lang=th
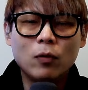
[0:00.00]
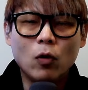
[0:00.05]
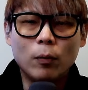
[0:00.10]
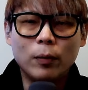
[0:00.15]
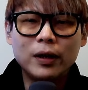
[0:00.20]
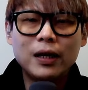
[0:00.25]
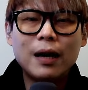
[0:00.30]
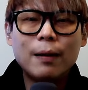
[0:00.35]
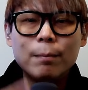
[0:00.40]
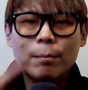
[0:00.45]
ผ
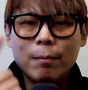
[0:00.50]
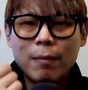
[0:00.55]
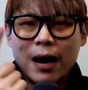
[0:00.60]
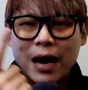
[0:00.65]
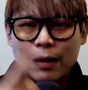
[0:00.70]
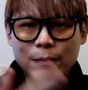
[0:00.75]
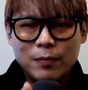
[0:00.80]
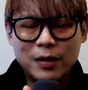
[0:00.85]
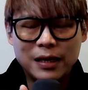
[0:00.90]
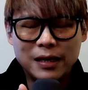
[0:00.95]
มแนะนำ
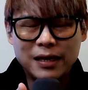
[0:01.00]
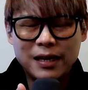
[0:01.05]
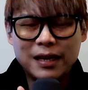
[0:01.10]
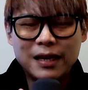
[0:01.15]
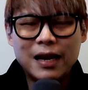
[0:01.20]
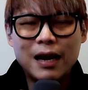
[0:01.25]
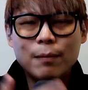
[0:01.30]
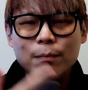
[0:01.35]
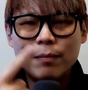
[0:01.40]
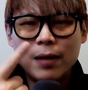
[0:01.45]
Bybit
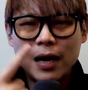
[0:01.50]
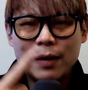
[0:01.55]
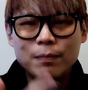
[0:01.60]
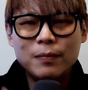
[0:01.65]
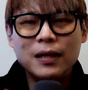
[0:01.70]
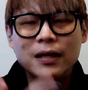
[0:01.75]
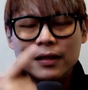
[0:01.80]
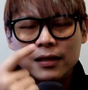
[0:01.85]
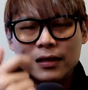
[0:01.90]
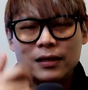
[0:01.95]
นะครับ
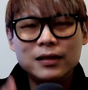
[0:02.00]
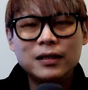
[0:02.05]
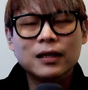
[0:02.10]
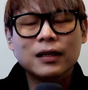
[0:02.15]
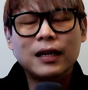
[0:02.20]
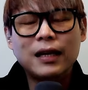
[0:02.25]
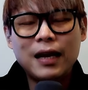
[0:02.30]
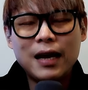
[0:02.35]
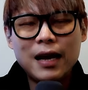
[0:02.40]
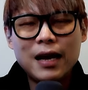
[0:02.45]
Bybit คือ
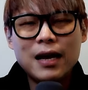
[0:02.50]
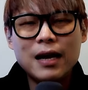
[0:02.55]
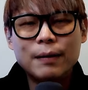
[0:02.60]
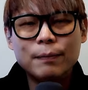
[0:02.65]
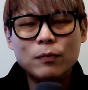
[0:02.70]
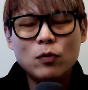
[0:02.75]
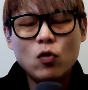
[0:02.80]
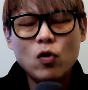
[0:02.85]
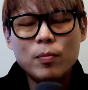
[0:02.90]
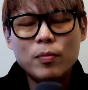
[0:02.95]
1 ใน
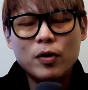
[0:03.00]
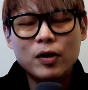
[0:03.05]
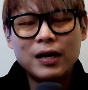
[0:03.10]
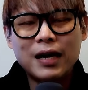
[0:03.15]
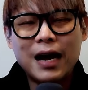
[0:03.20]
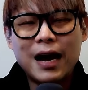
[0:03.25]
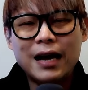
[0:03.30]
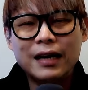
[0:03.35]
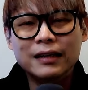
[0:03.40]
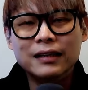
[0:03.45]
5 ผู้ให้บ
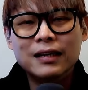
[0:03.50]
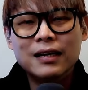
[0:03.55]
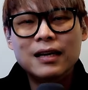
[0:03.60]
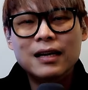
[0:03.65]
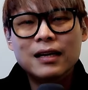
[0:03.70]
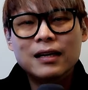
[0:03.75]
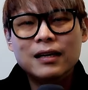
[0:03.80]
ริการ